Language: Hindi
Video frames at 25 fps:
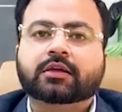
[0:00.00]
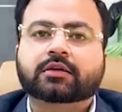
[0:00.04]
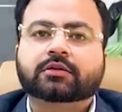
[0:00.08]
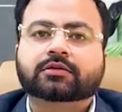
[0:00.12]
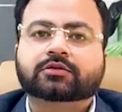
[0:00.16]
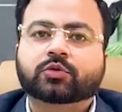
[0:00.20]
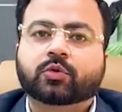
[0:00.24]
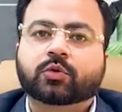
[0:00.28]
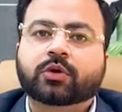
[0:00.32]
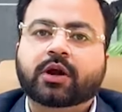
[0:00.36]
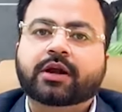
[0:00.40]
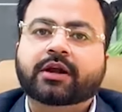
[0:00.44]

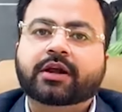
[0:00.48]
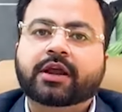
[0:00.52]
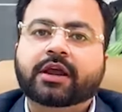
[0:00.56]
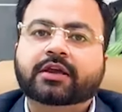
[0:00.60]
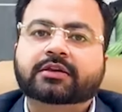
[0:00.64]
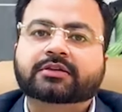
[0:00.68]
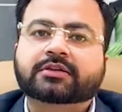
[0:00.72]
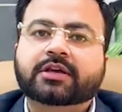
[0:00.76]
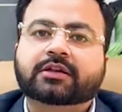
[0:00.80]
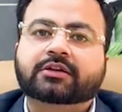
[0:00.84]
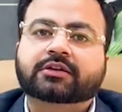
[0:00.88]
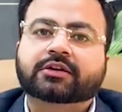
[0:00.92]
स्टूडेंट एक
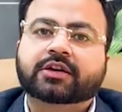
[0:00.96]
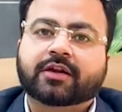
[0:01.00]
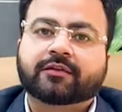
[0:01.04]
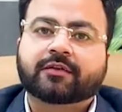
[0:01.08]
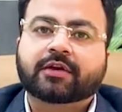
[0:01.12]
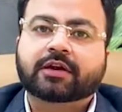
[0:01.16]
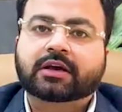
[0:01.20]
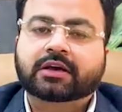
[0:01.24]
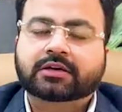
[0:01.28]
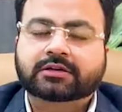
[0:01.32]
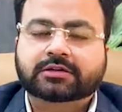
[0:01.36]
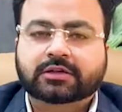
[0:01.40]
साथ
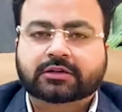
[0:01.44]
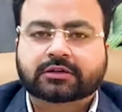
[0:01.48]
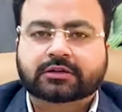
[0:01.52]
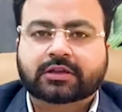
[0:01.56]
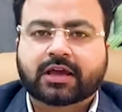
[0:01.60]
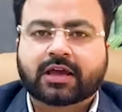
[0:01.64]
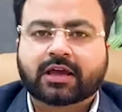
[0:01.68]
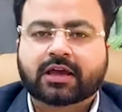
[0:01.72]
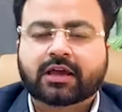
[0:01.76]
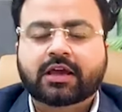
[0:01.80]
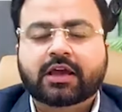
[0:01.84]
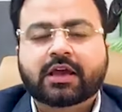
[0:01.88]
ट्रेवल कर सकता
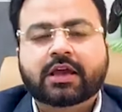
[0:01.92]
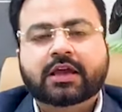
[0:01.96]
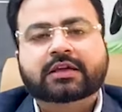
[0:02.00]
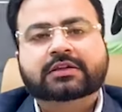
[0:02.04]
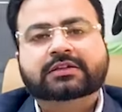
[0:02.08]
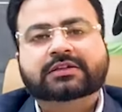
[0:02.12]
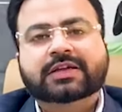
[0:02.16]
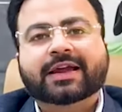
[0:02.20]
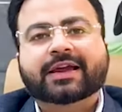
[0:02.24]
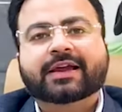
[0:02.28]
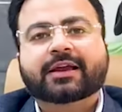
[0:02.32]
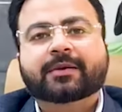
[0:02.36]
है
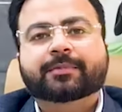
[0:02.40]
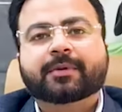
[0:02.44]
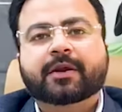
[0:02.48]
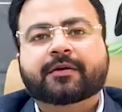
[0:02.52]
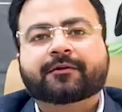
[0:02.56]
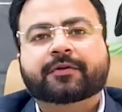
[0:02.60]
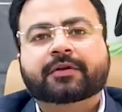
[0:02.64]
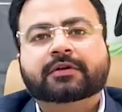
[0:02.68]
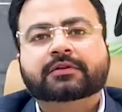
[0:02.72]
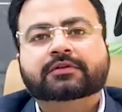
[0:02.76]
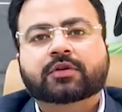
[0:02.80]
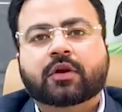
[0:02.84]
सेकंड
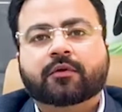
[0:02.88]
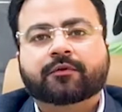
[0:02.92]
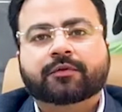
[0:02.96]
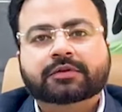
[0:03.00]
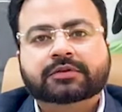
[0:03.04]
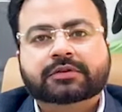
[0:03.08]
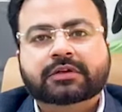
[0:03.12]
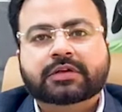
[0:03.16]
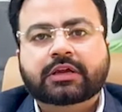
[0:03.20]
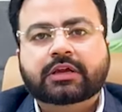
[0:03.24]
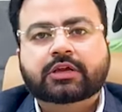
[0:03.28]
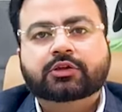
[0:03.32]
प्रेफरेंस
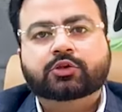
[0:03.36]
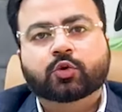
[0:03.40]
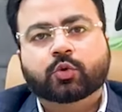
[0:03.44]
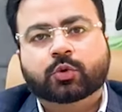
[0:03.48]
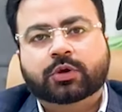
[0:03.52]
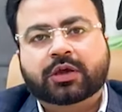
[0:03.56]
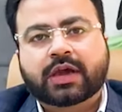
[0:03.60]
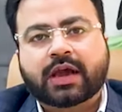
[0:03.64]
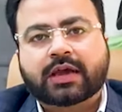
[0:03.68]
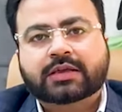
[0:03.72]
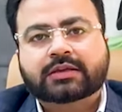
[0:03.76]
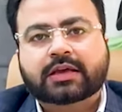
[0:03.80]
ऑब्वियसली
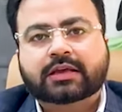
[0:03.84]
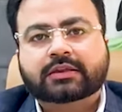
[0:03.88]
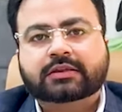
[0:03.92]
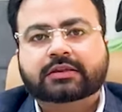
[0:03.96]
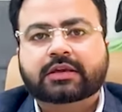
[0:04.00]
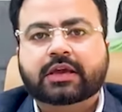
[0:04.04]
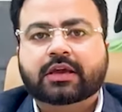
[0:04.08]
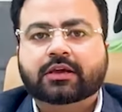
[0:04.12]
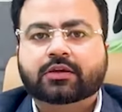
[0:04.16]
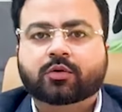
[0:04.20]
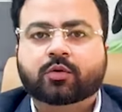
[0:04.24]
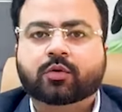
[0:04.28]
यूके आ
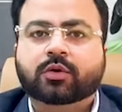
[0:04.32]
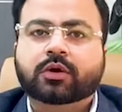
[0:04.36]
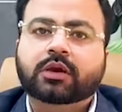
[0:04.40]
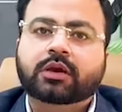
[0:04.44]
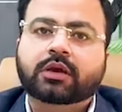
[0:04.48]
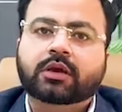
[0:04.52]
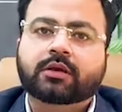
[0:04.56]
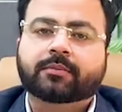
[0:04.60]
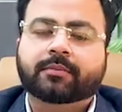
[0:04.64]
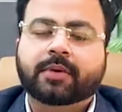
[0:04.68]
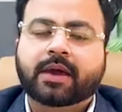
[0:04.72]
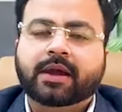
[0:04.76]
जाती है क्योंकि
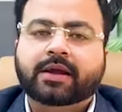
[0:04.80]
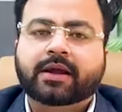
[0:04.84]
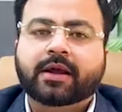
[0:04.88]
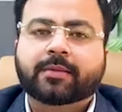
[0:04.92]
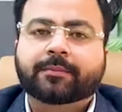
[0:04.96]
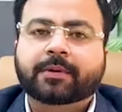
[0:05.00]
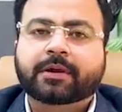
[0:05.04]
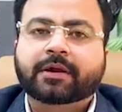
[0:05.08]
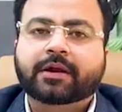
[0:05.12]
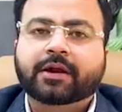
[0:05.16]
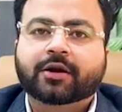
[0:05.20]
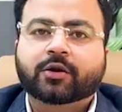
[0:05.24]
मैरिड
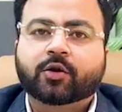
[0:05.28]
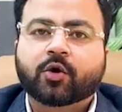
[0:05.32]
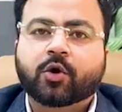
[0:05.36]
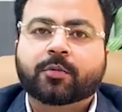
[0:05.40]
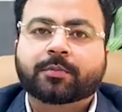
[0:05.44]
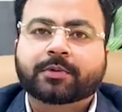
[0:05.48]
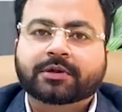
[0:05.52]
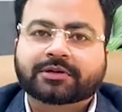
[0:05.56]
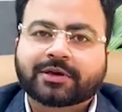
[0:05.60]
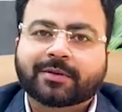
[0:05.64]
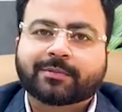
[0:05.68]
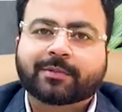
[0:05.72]
एप्लीकेंट को
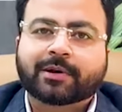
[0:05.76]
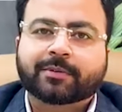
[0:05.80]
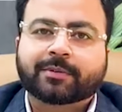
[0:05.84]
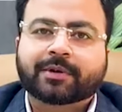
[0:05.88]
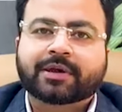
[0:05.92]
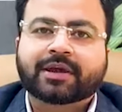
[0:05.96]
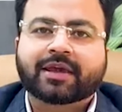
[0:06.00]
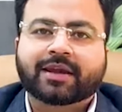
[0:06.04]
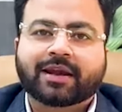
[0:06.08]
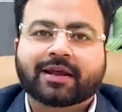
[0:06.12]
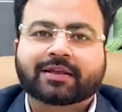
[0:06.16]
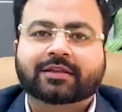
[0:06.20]
हमेशा मन में
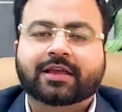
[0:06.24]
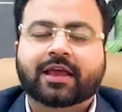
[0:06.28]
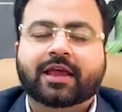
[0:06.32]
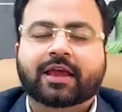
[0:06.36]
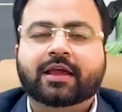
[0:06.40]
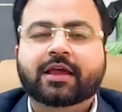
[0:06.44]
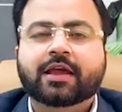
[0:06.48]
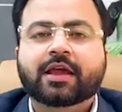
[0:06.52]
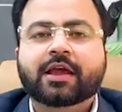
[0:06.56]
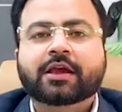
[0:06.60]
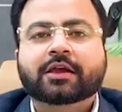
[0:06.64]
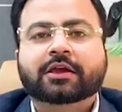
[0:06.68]
ये रहता
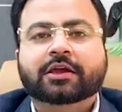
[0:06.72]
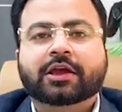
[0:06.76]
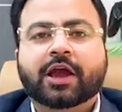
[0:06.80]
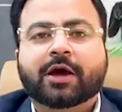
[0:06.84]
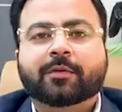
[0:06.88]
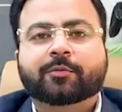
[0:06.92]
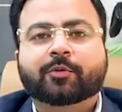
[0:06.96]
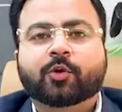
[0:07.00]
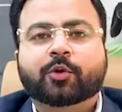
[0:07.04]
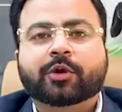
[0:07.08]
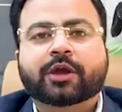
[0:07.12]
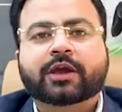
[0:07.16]
है कि हम
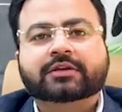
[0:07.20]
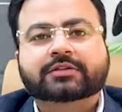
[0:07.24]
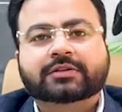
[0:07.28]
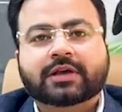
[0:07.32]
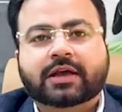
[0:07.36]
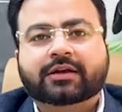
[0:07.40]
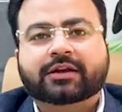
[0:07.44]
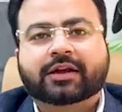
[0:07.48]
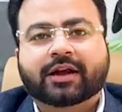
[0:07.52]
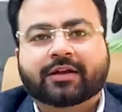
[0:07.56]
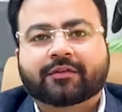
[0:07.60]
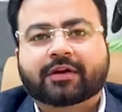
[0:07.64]
लोग एक
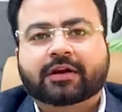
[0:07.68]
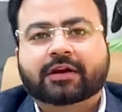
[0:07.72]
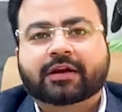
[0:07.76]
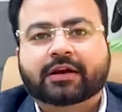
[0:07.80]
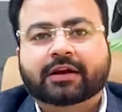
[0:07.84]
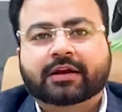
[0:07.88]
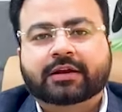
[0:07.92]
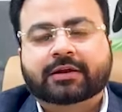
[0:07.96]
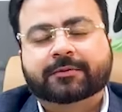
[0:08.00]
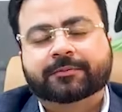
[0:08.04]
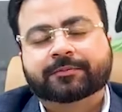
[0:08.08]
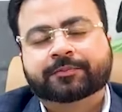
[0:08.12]
साथ ट्रेवल
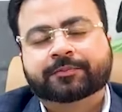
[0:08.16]
करें